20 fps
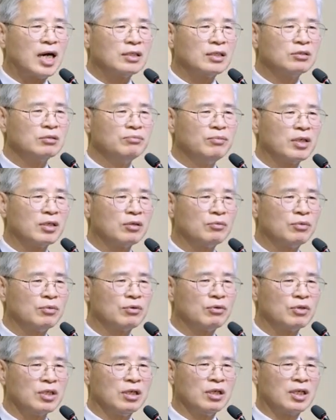안전벨기
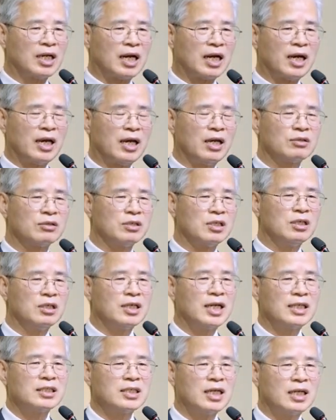보고 일어나라 해서
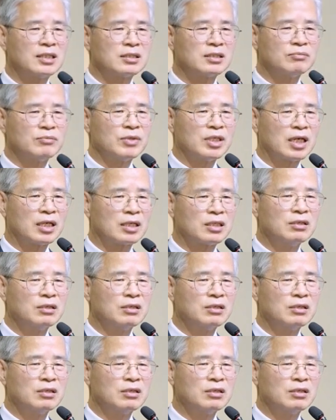일어나진 않습니다.